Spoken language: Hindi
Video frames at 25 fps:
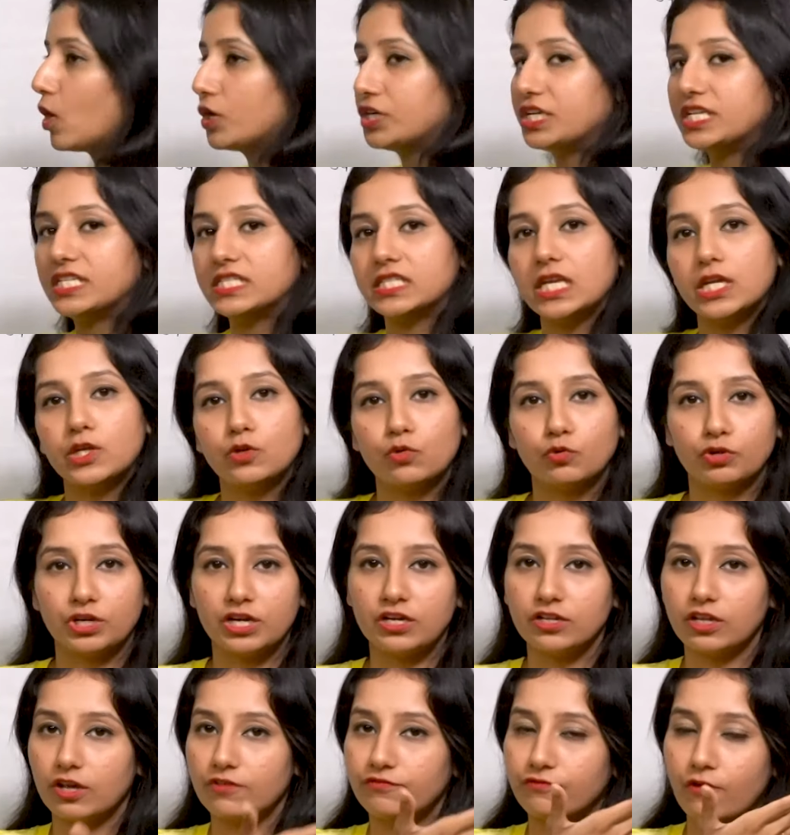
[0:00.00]
बॉडी से
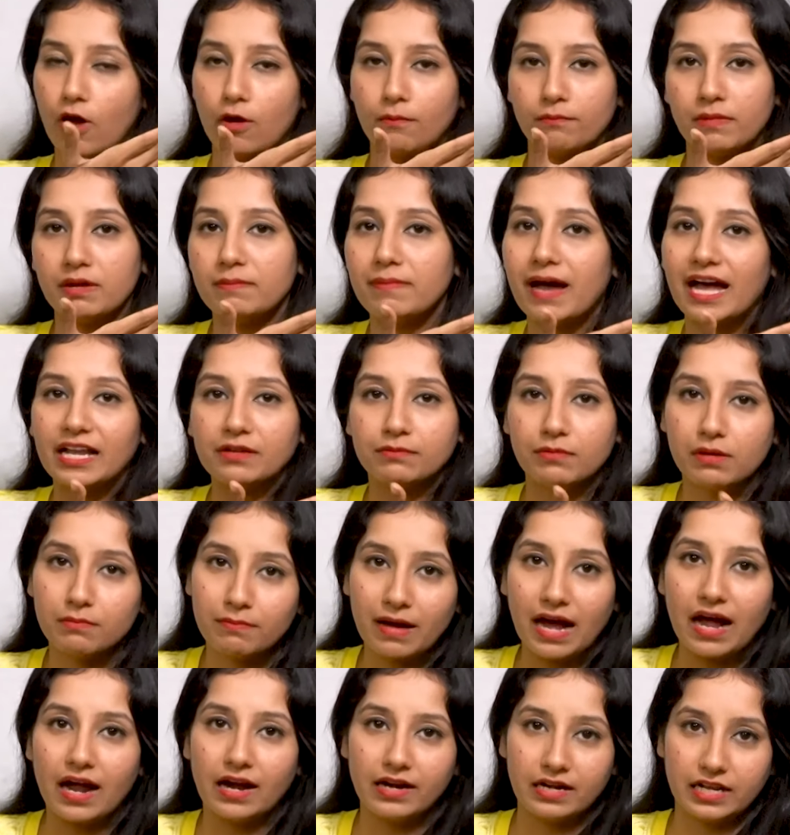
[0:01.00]
यूरिन के फॉर्म में बाद में
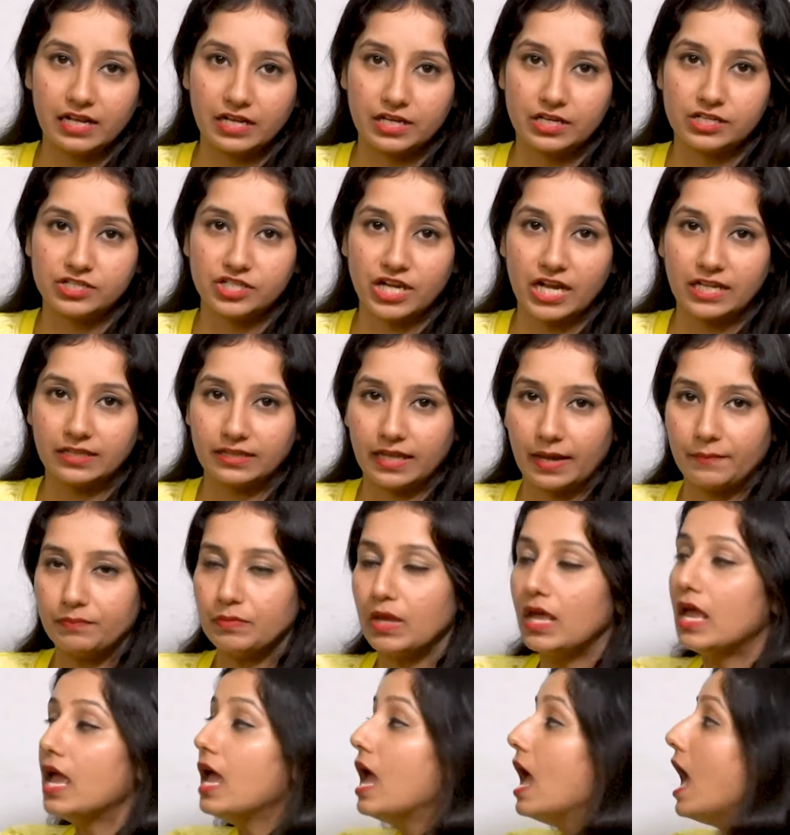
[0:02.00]
बाहर निकल जाता
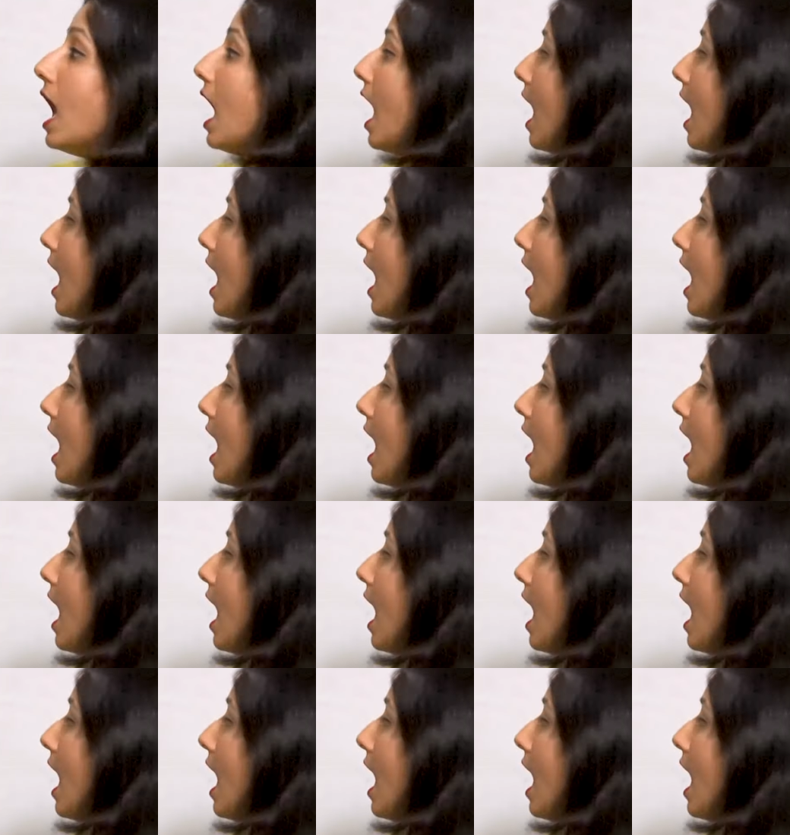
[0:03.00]
है